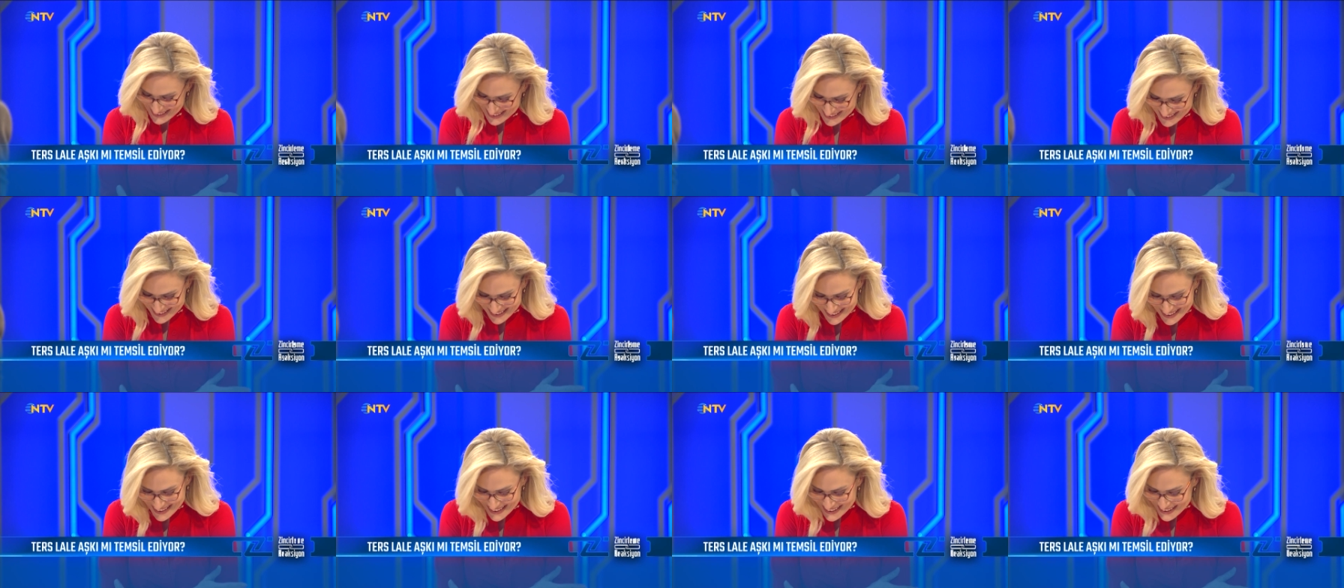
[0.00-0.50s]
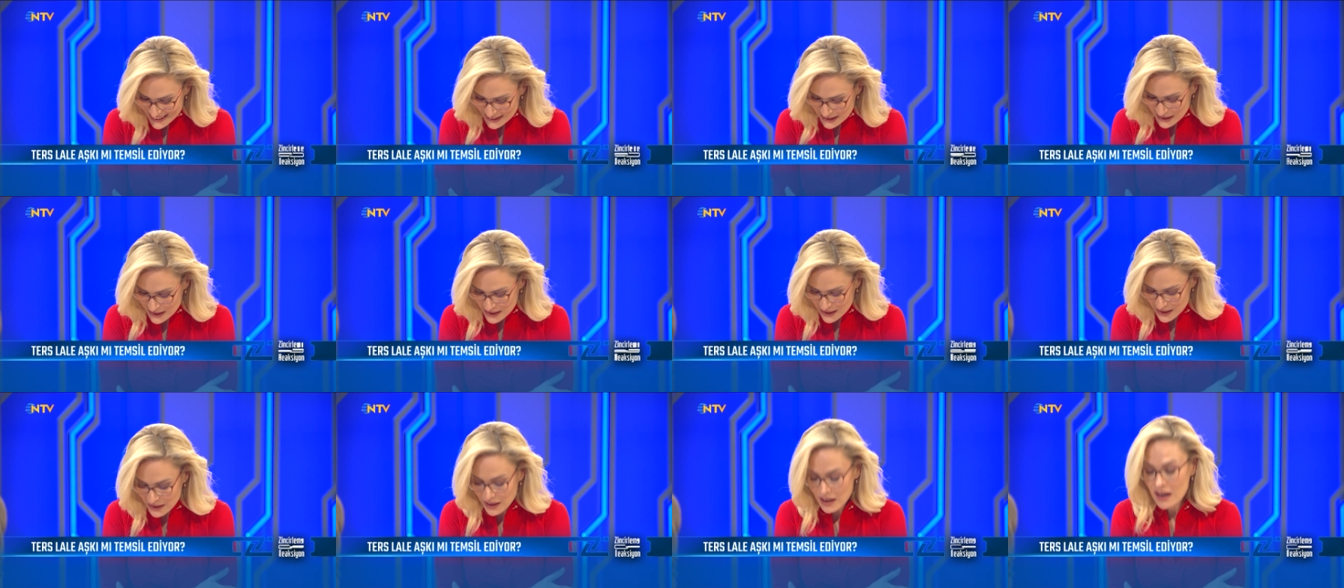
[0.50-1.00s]
Peki
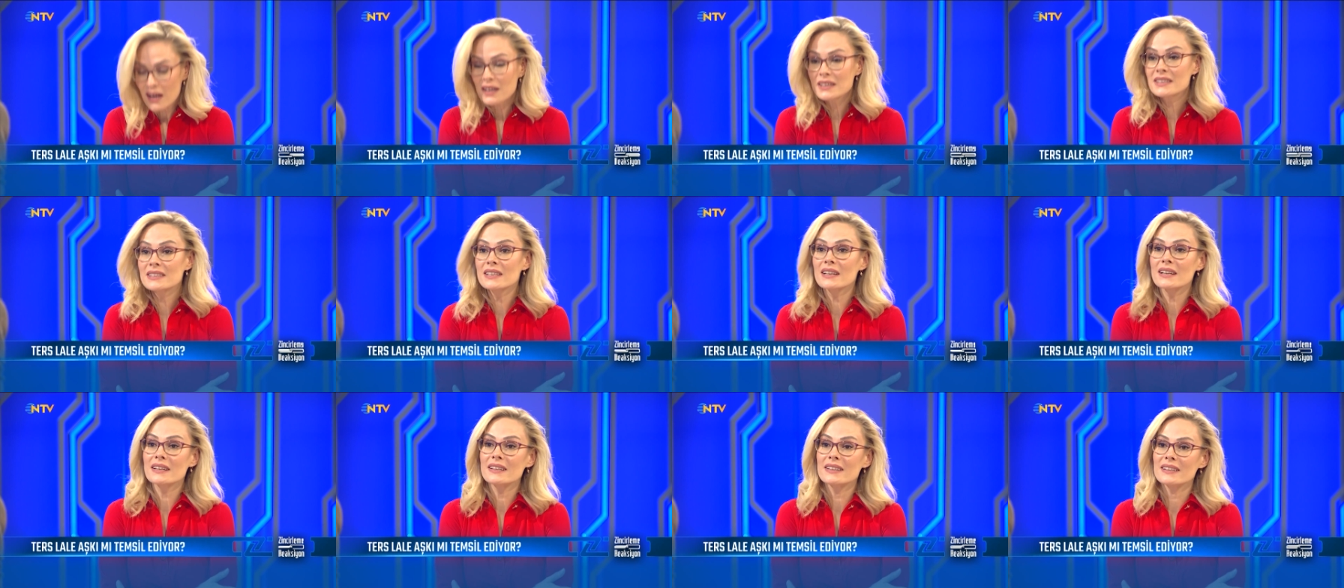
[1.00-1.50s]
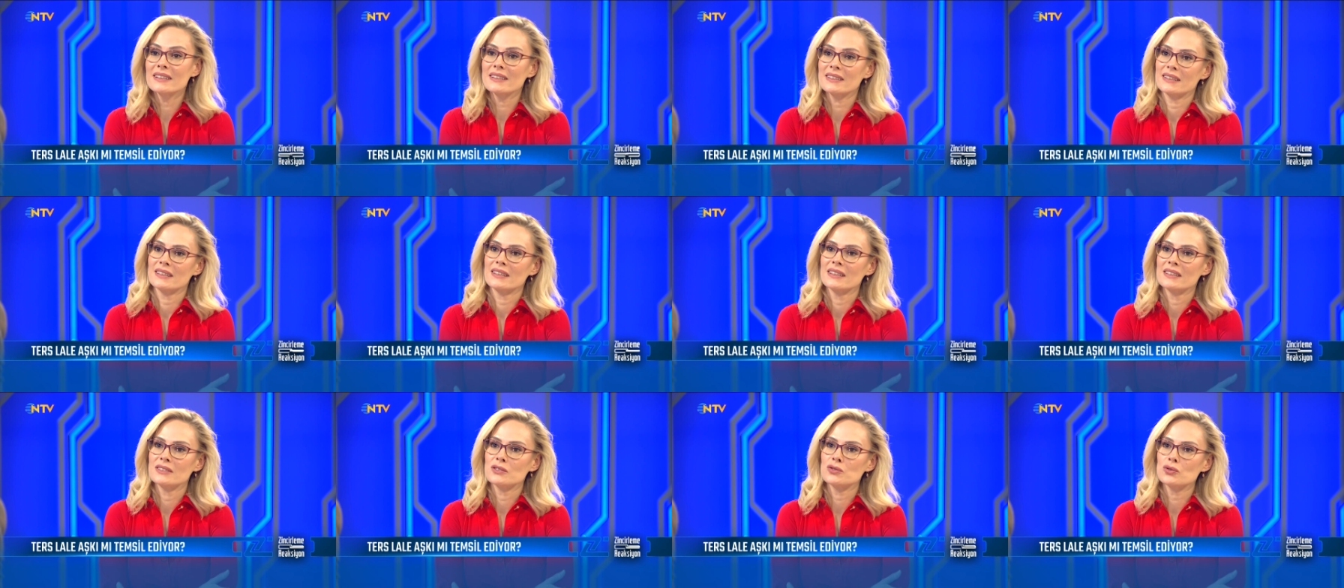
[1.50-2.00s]
e, Hakkari
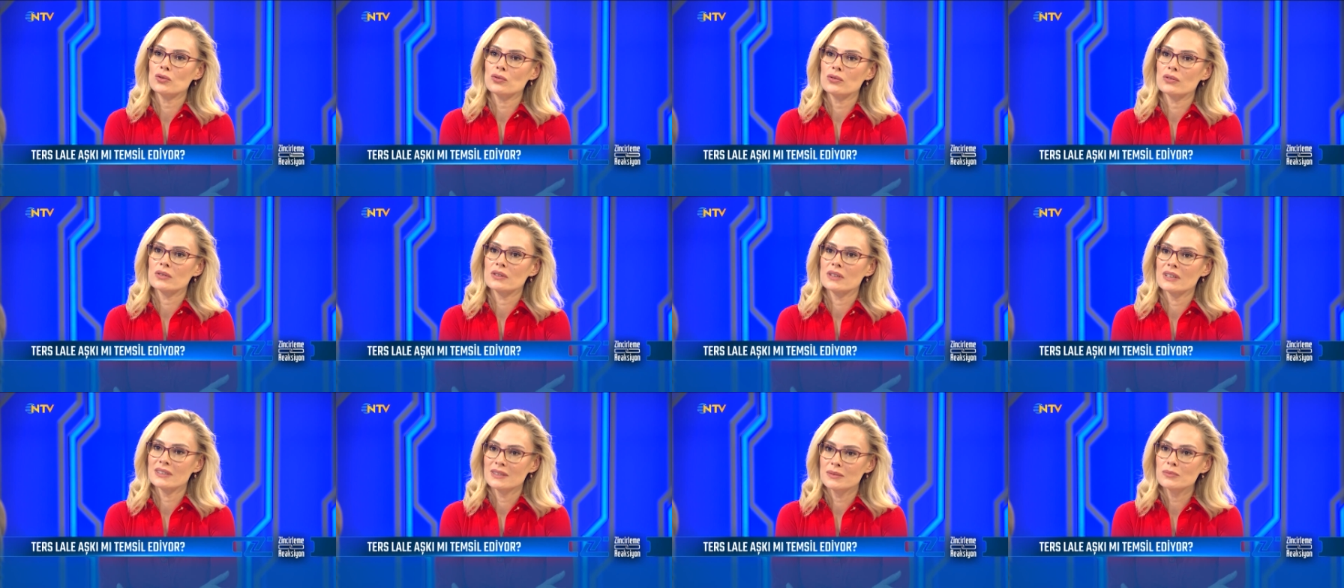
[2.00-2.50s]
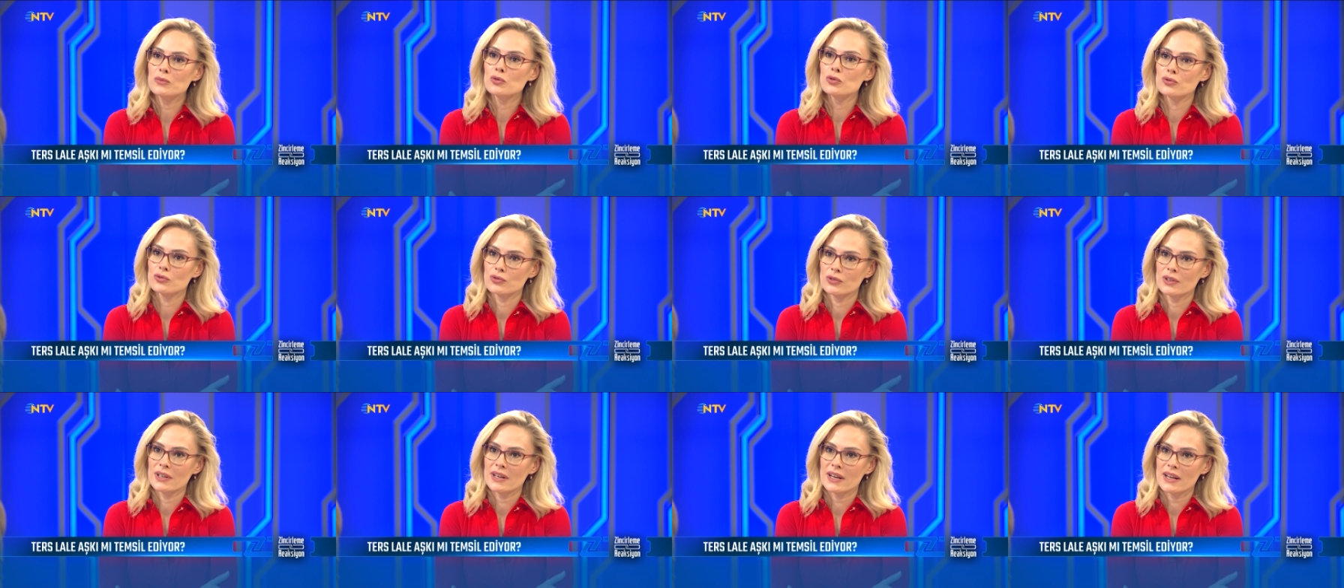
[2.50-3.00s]
çok kadim
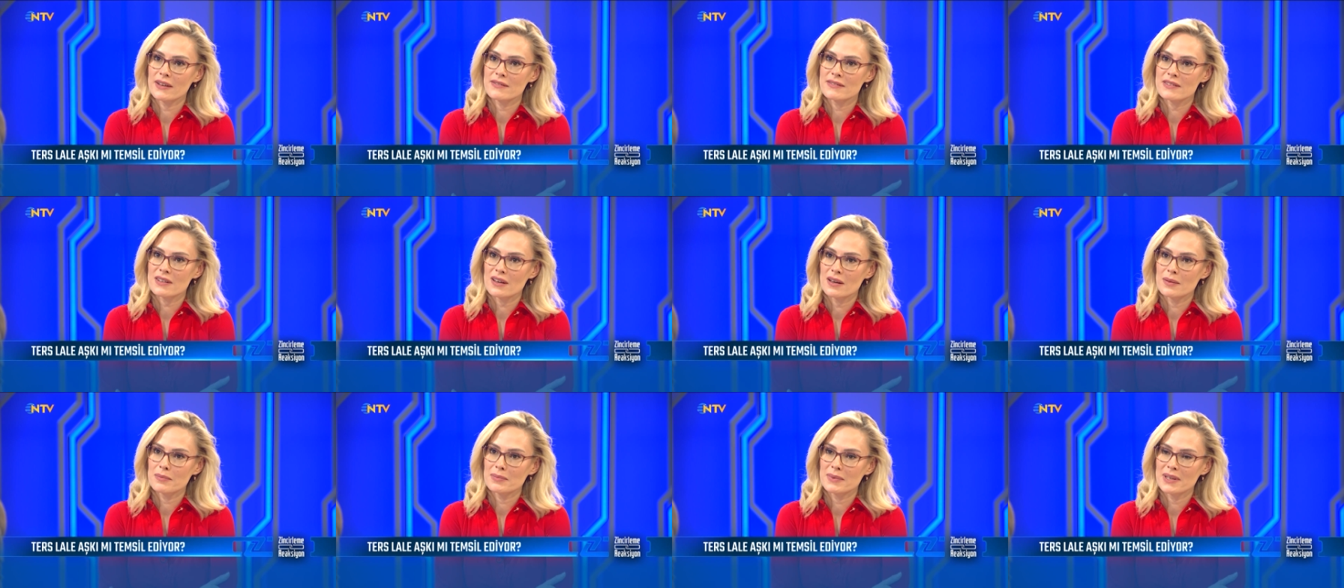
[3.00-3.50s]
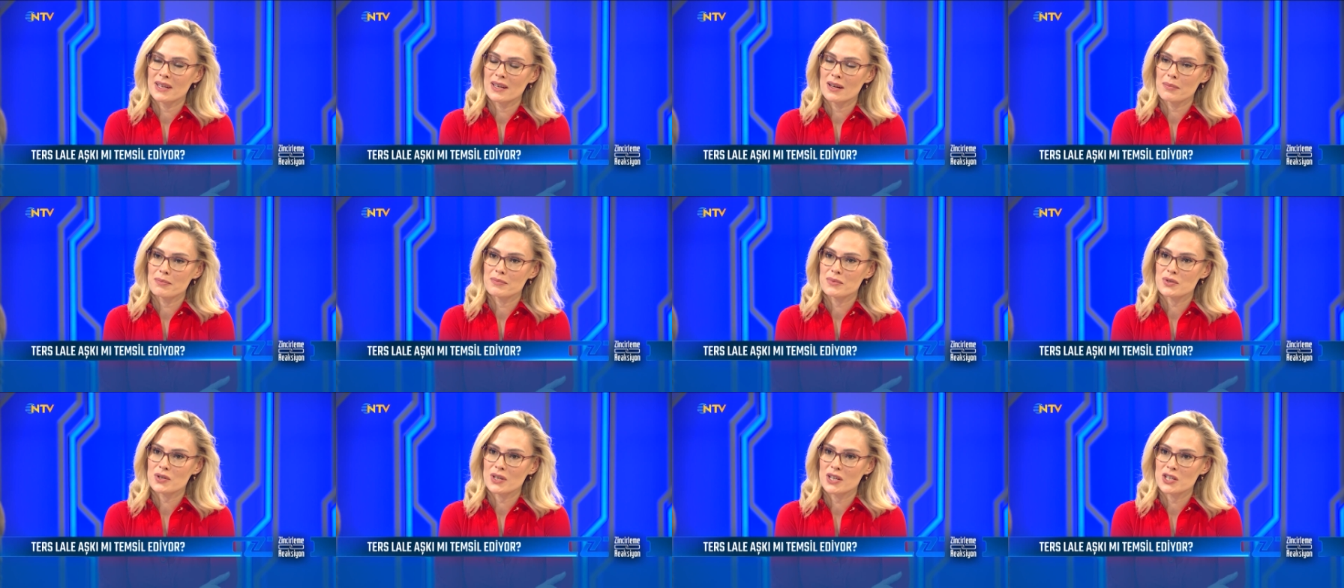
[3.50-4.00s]
kültürlere ev sahipliği
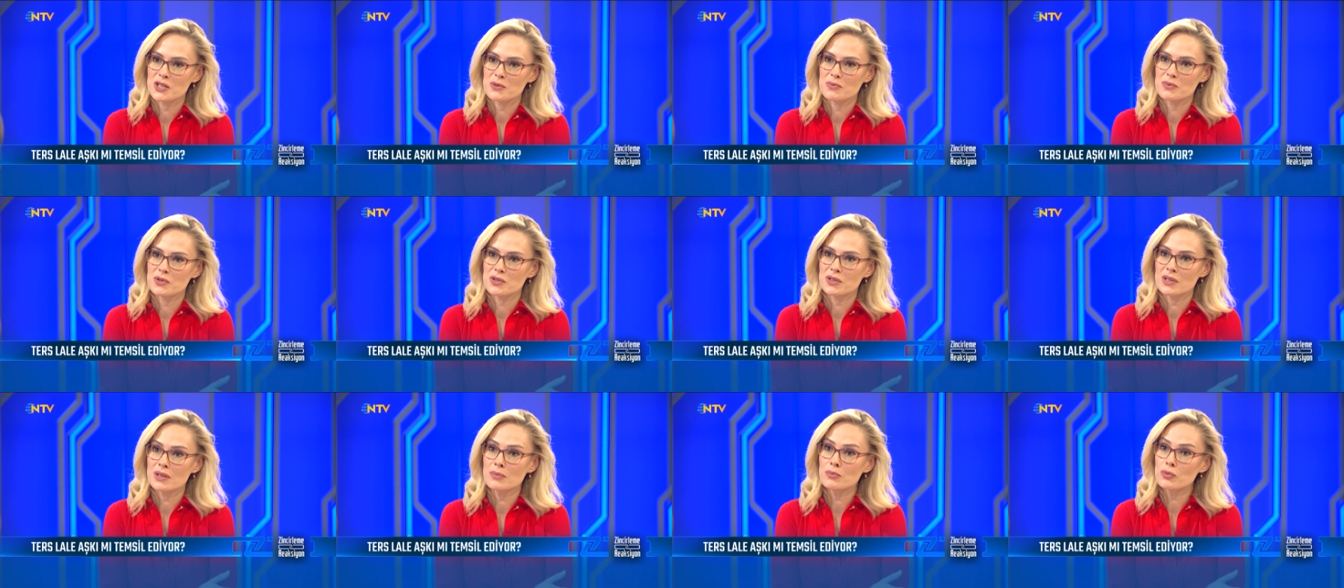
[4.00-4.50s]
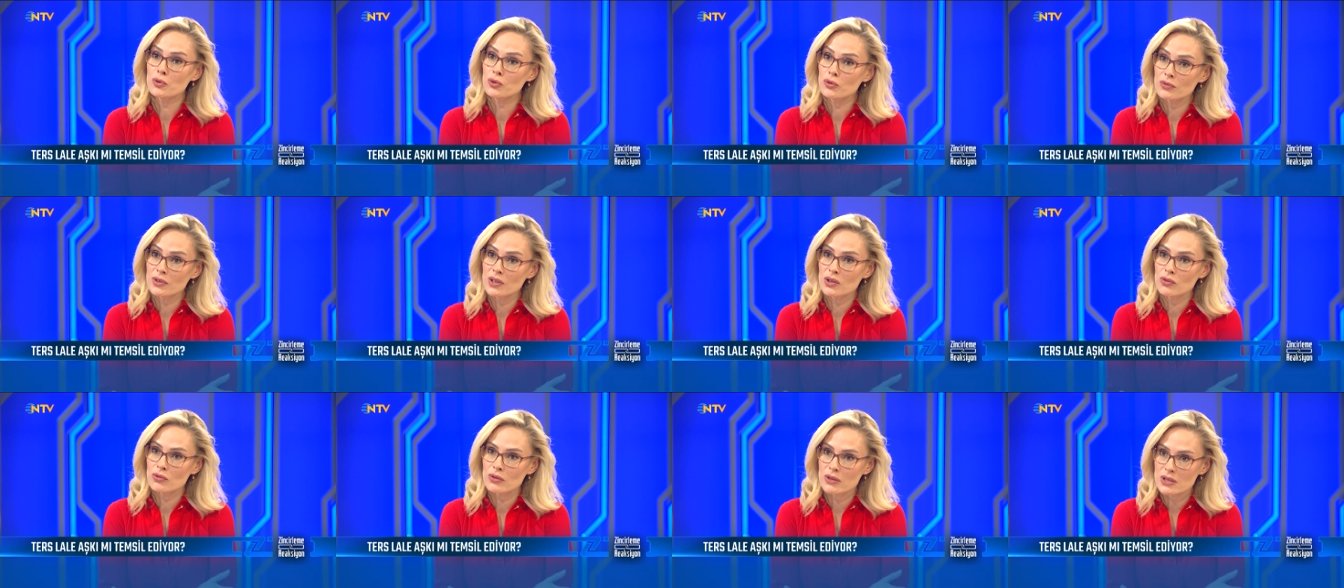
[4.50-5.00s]
yapmış evet. geçmişte.
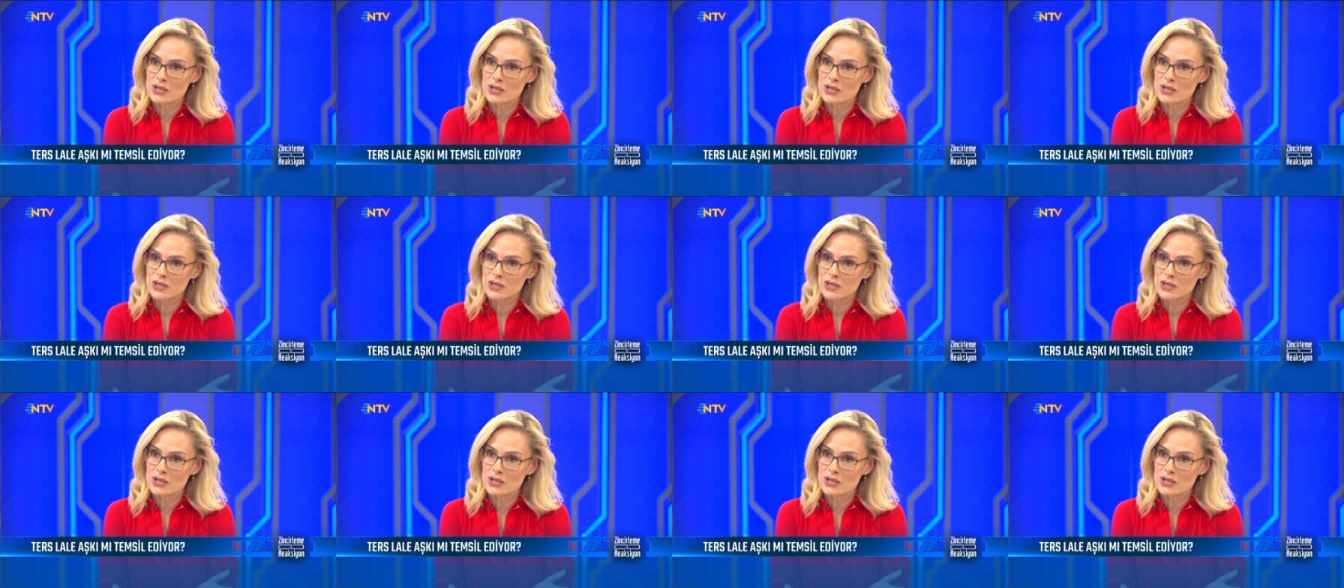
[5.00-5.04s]
Bugün de evet.